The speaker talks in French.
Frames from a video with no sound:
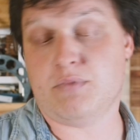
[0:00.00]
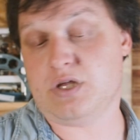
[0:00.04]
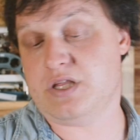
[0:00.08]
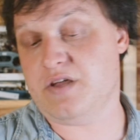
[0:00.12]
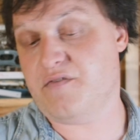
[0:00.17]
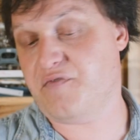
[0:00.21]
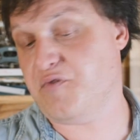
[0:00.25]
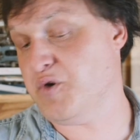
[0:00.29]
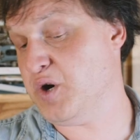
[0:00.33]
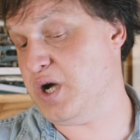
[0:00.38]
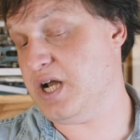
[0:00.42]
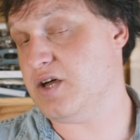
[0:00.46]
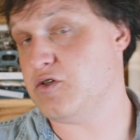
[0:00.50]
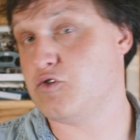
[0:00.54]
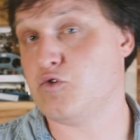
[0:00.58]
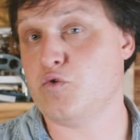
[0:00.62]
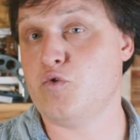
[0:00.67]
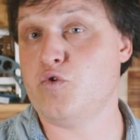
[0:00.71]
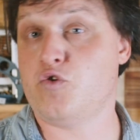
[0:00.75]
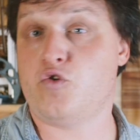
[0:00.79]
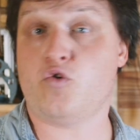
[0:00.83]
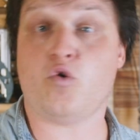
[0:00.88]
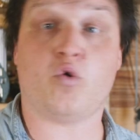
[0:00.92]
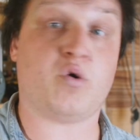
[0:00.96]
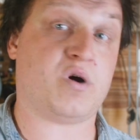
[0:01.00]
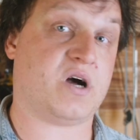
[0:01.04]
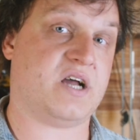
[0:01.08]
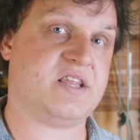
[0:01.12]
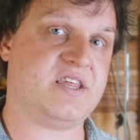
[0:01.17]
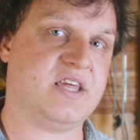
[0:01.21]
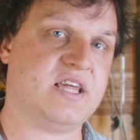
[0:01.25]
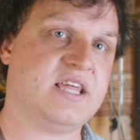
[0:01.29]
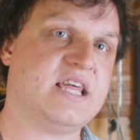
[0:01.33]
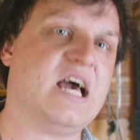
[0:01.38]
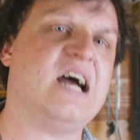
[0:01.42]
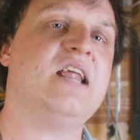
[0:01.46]
Mais des fois, la solution
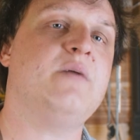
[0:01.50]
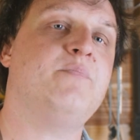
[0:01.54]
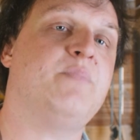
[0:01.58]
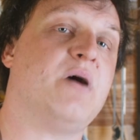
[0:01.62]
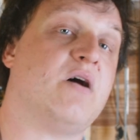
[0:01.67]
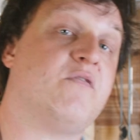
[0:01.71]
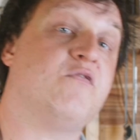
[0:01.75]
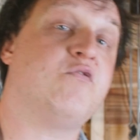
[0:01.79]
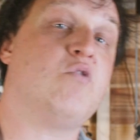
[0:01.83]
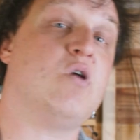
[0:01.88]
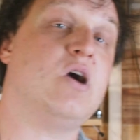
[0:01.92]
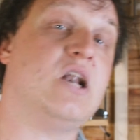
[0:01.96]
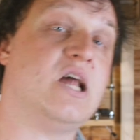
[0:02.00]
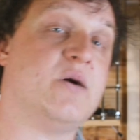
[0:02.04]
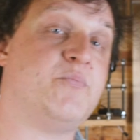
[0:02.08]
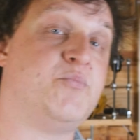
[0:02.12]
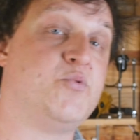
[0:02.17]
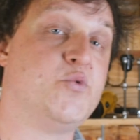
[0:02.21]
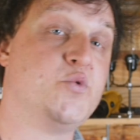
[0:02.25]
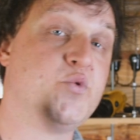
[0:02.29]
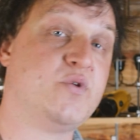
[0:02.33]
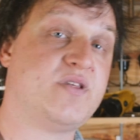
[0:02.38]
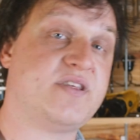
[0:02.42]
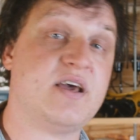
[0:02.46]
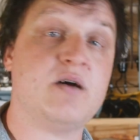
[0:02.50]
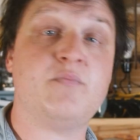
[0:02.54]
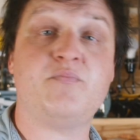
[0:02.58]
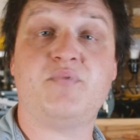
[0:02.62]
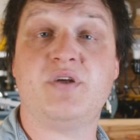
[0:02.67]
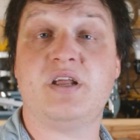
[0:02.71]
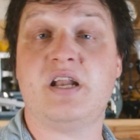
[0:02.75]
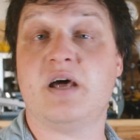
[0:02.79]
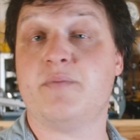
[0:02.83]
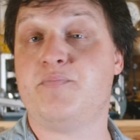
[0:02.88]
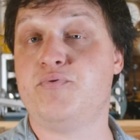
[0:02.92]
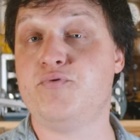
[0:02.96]
radicale est parfois la plus
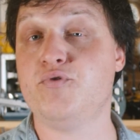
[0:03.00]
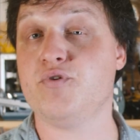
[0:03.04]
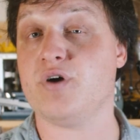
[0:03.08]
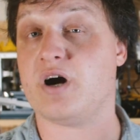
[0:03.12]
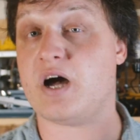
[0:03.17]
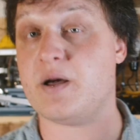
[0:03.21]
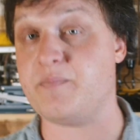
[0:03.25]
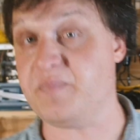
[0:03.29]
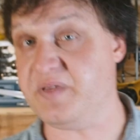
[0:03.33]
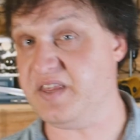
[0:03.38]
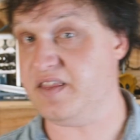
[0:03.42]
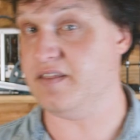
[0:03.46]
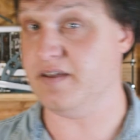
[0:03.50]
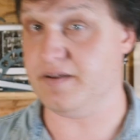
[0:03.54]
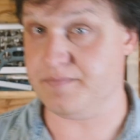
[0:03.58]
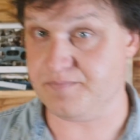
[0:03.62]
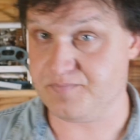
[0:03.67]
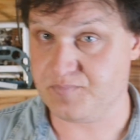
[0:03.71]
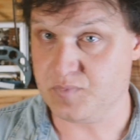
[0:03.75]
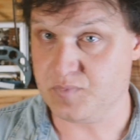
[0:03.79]
simple et la plus rapide.